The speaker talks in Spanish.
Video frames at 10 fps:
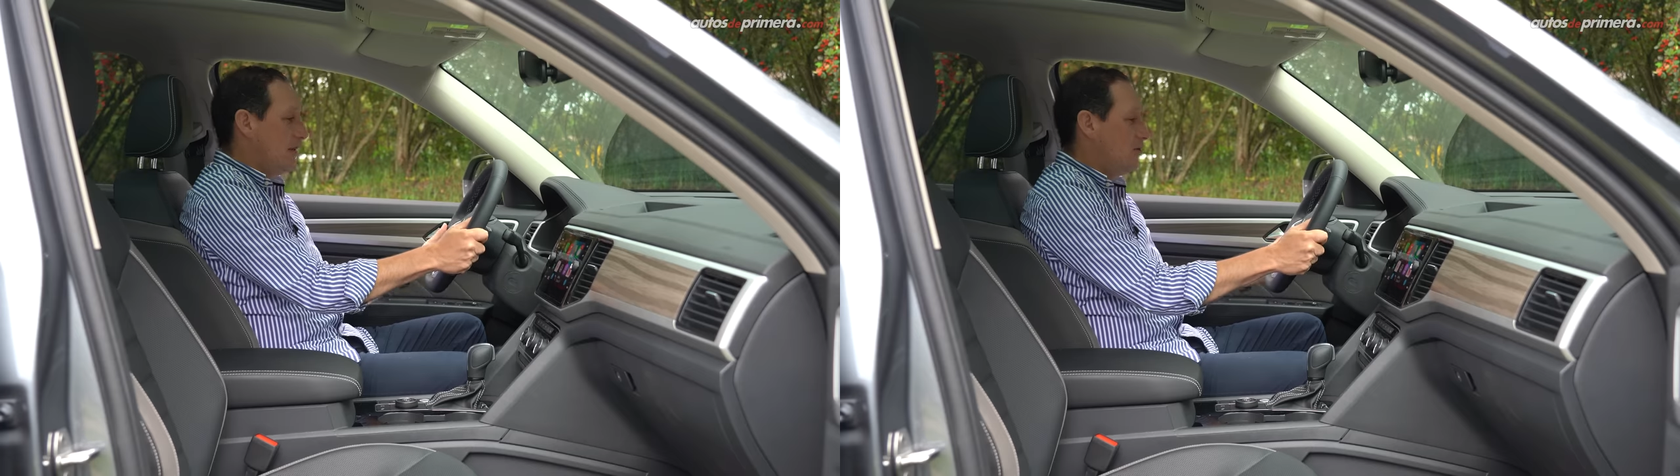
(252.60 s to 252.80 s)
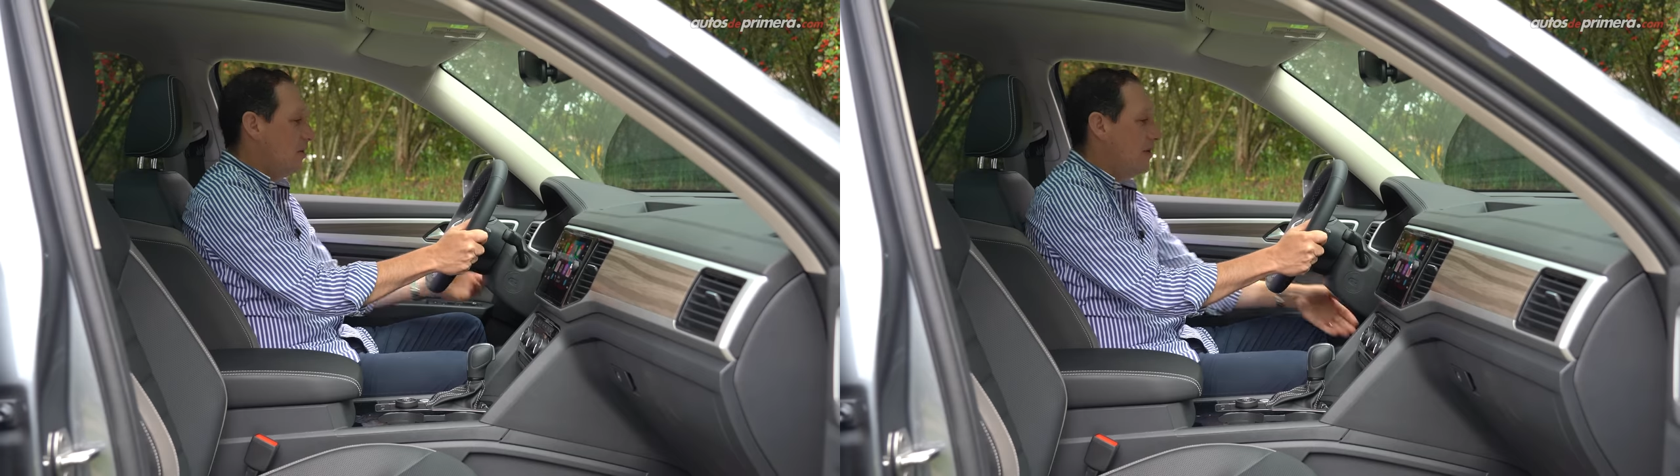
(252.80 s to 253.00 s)

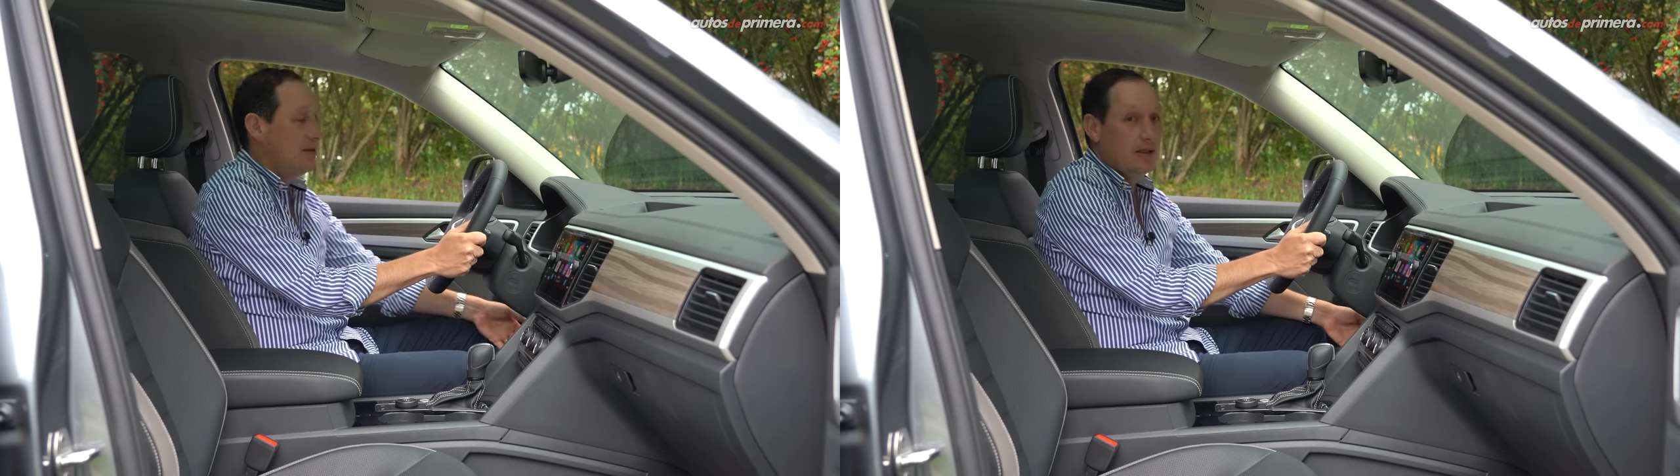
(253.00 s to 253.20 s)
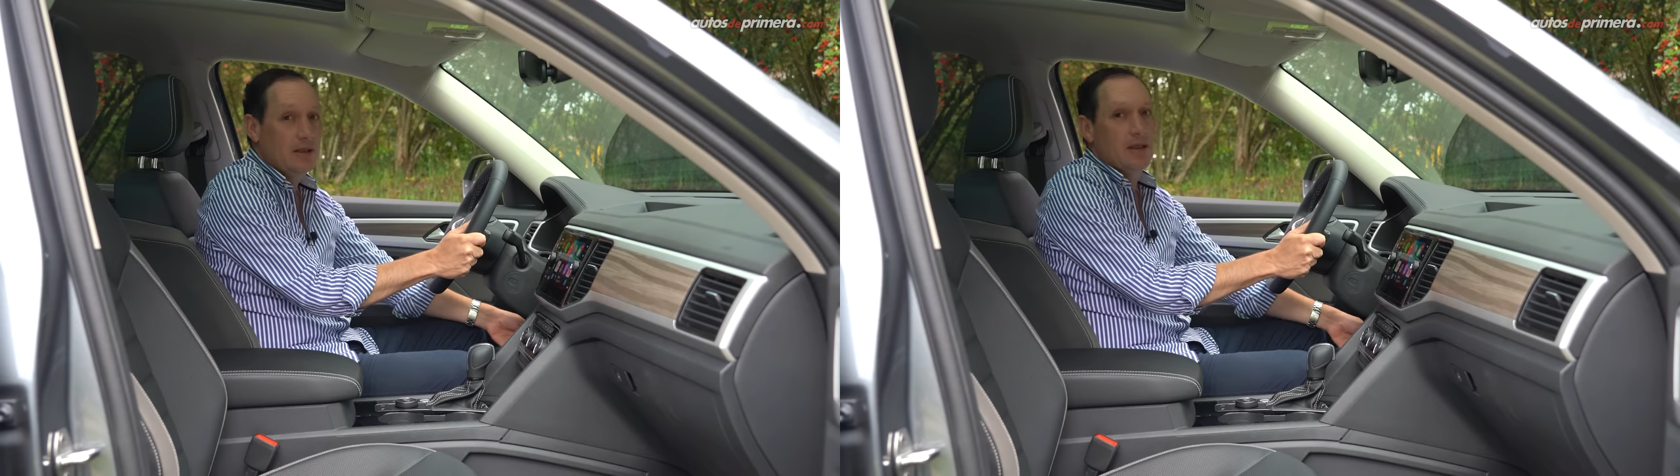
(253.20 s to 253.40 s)

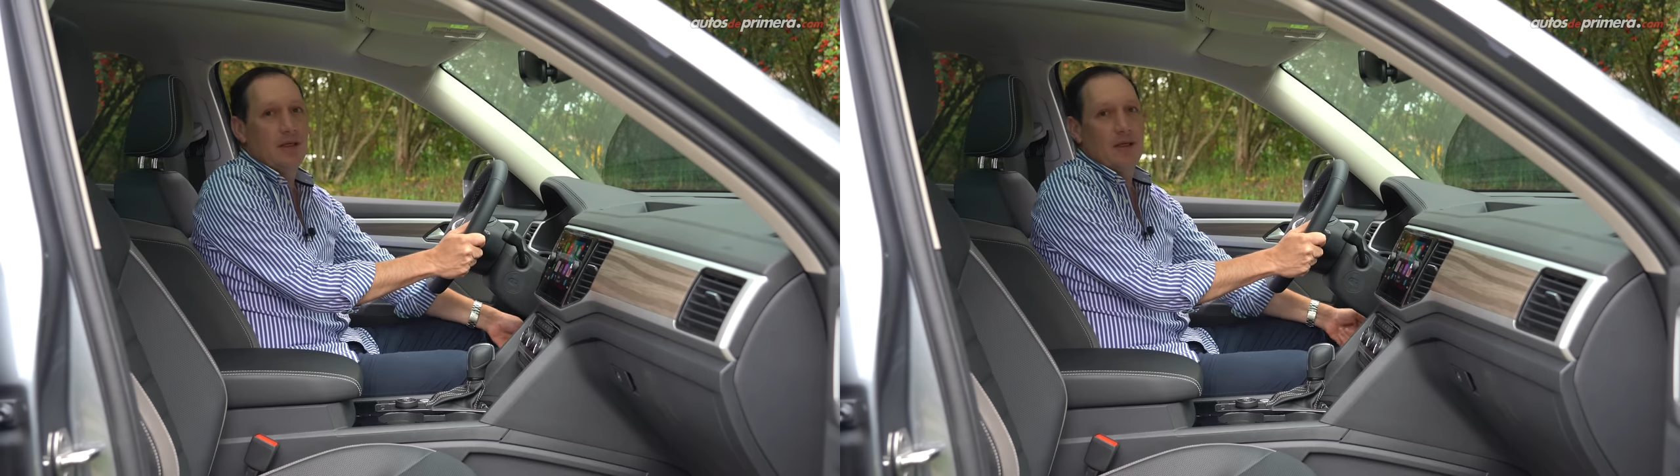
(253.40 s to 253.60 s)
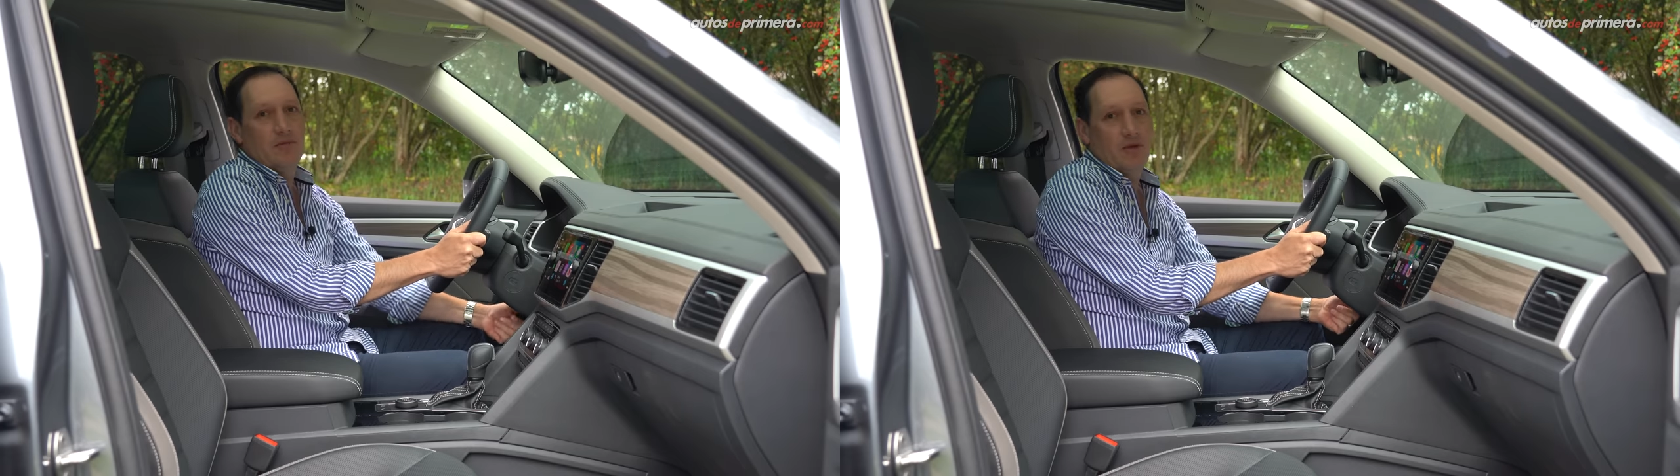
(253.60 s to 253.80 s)
manualmente
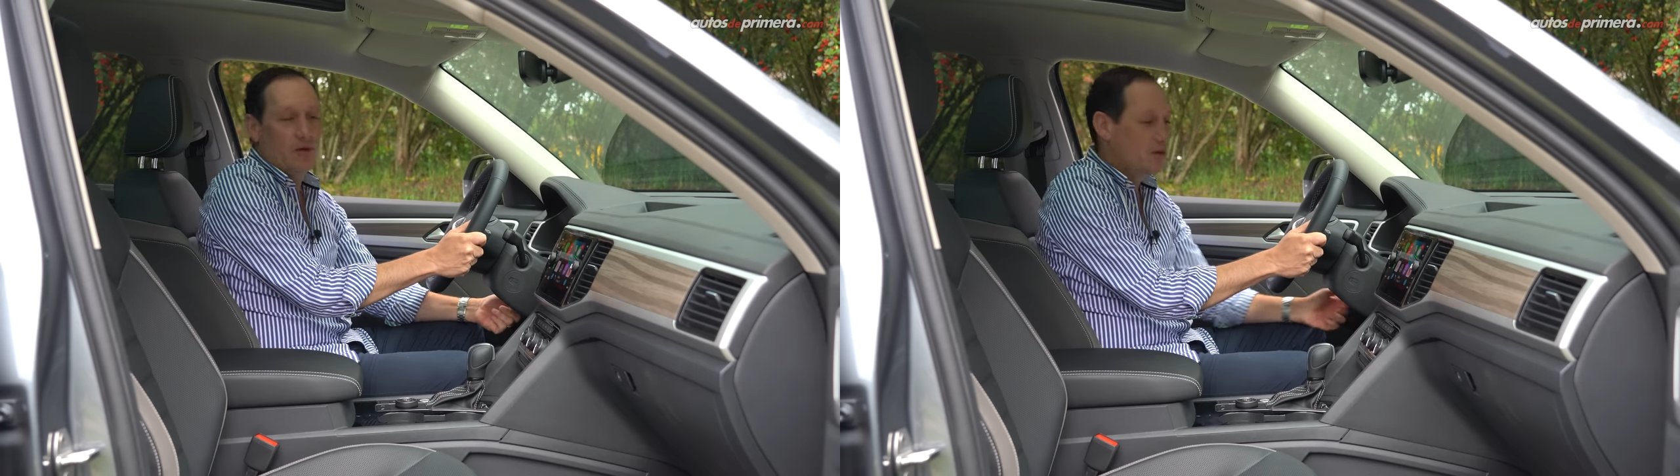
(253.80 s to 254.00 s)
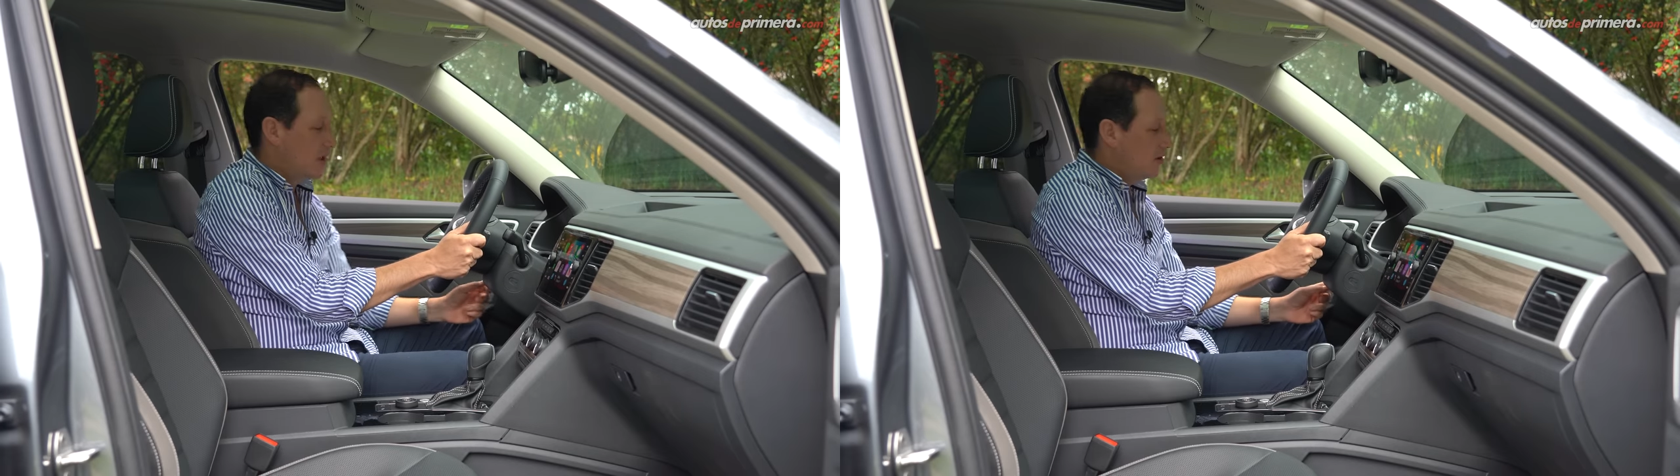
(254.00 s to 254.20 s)
me hubiera
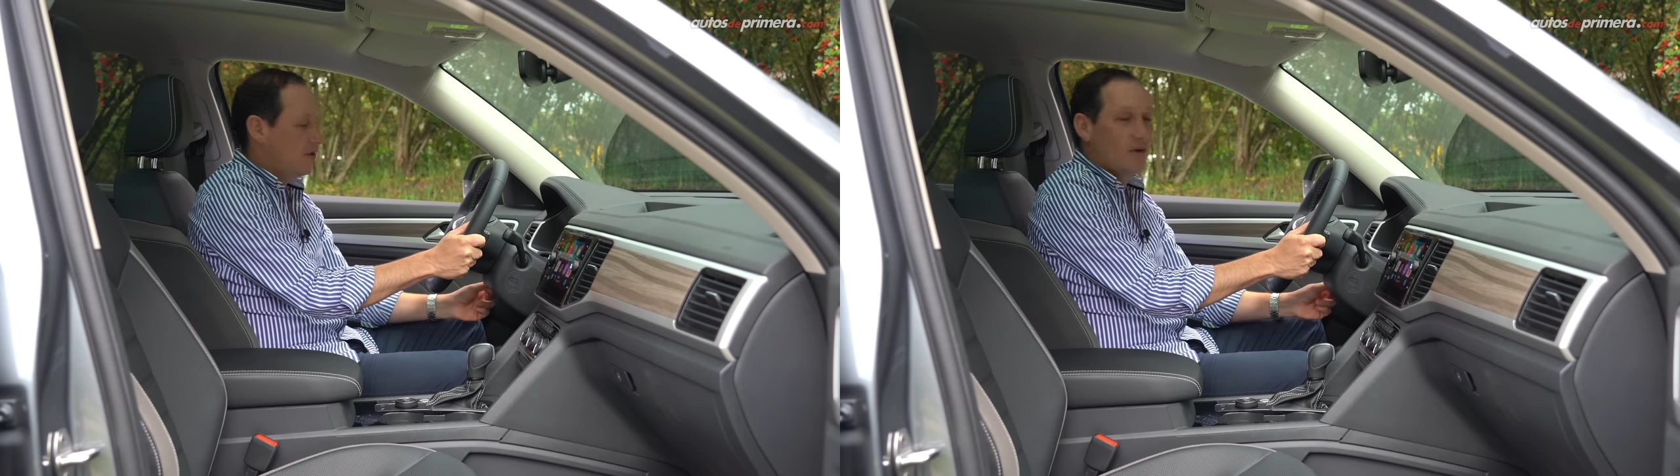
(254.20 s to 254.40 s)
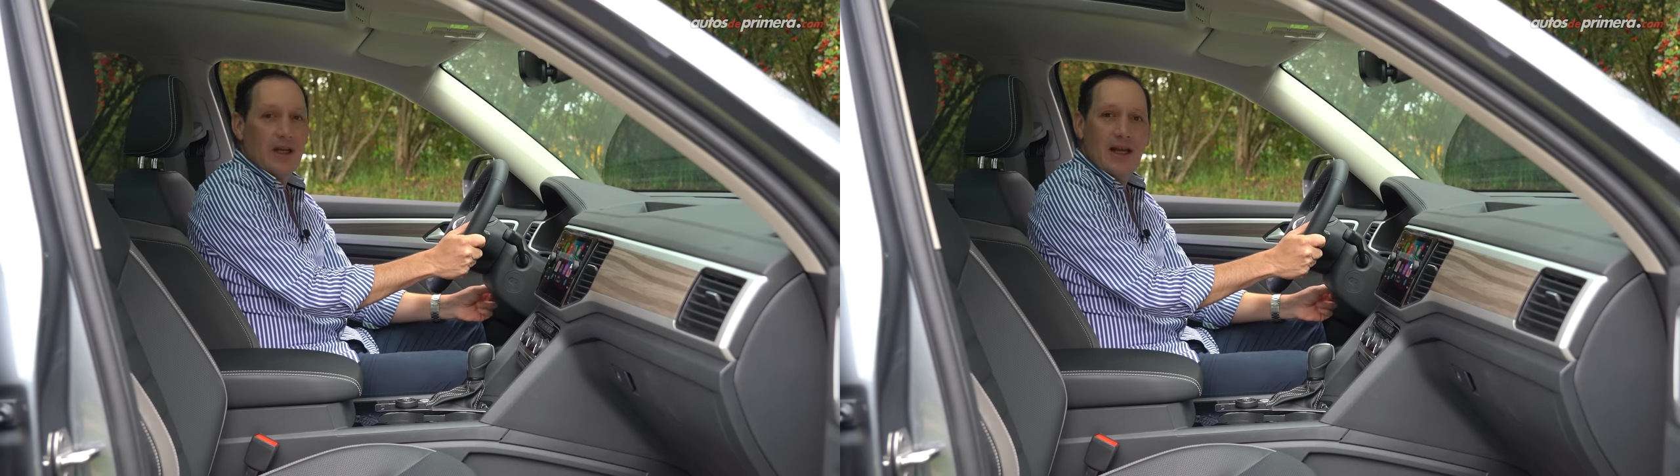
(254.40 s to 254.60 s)
gustado
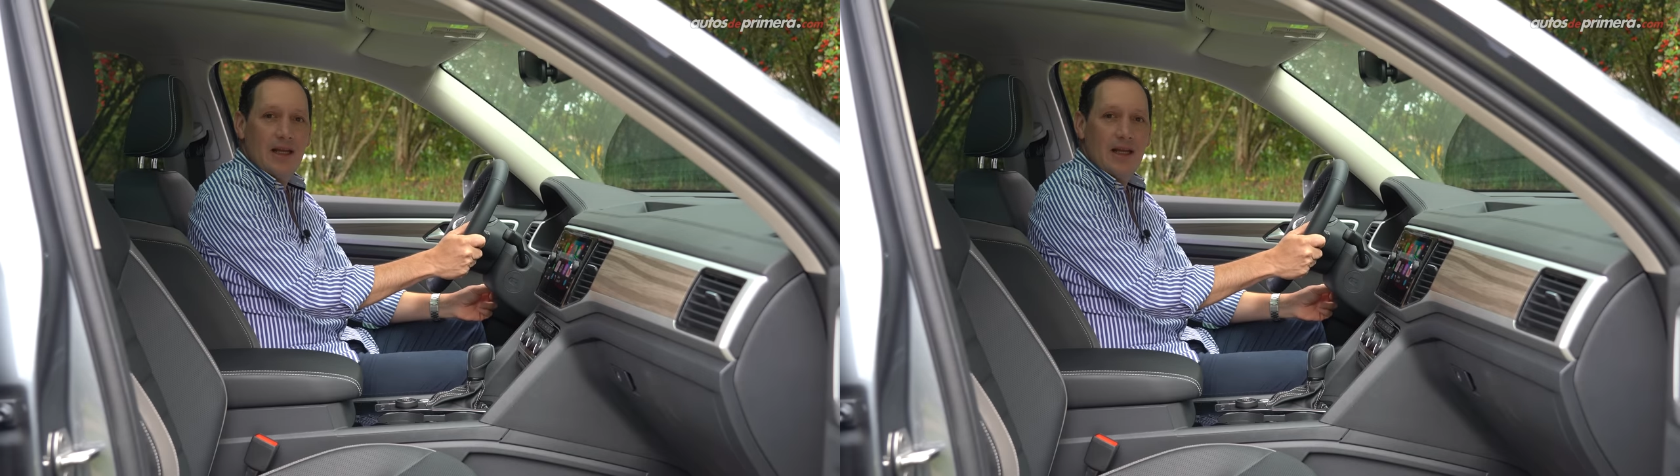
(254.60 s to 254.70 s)
que fuera